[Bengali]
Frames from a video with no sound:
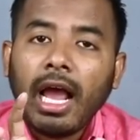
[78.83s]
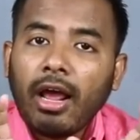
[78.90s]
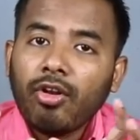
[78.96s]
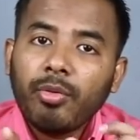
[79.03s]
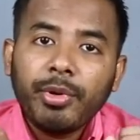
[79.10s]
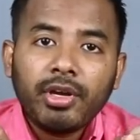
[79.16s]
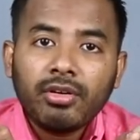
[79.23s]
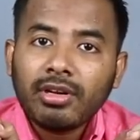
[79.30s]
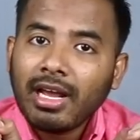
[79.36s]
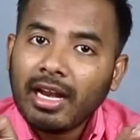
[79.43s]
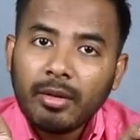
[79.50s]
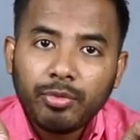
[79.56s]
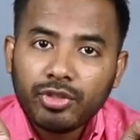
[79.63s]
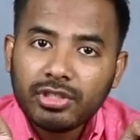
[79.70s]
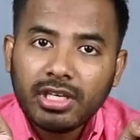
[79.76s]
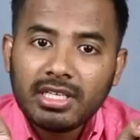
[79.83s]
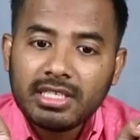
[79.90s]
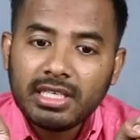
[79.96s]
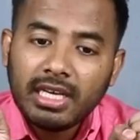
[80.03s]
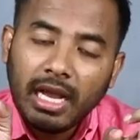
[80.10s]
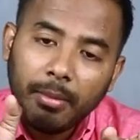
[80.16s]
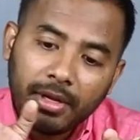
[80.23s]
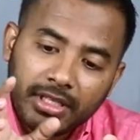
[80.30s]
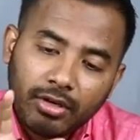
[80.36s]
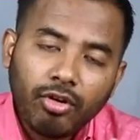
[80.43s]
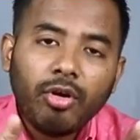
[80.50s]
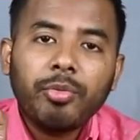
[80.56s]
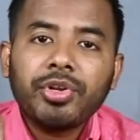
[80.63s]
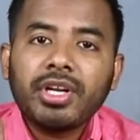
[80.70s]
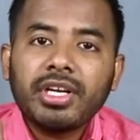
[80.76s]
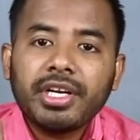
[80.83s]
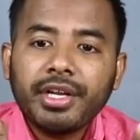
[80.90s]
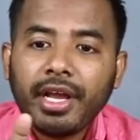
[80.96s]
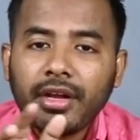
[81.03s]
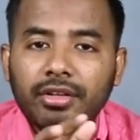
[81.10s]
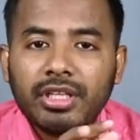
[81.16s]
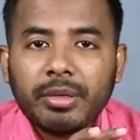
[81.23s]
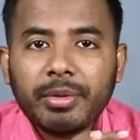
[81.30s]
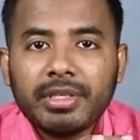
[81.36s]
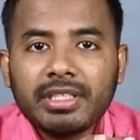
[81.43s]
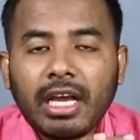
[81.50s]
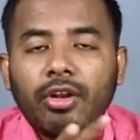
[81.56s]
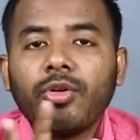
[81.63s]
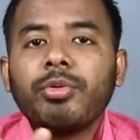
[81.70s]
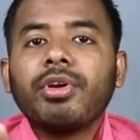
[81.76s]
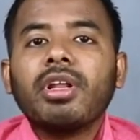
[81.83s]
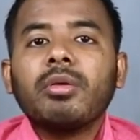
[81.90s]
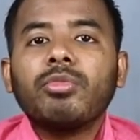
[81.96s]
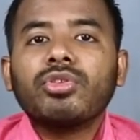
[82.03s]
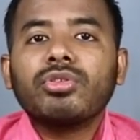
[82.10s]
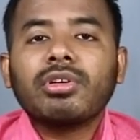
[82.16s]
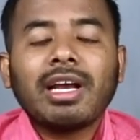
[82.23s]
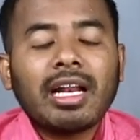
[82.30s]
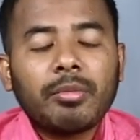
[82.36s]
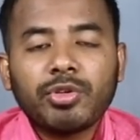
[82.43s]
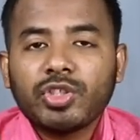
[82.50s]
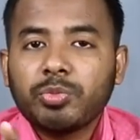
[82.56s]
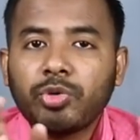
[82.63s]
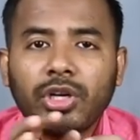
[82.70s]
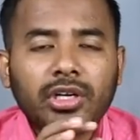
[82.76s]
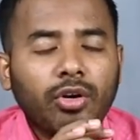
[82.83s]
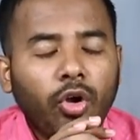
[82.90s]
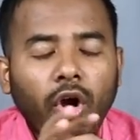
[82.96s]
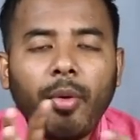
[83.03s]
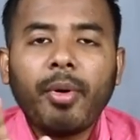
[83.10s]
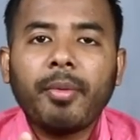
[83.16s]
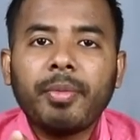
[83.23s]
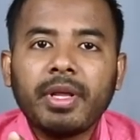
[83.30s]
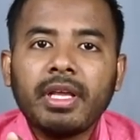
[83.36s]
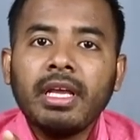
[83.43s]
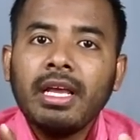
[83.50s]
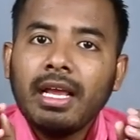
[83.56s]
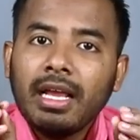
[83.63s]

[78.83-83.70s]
আলু বেগুন কানাপচা আছে আমাদের কম্পিউটারের এখন দেখবেন যে আলু বেগুনের মতো কানাপচা প্রোডাক্টের অভাব নেই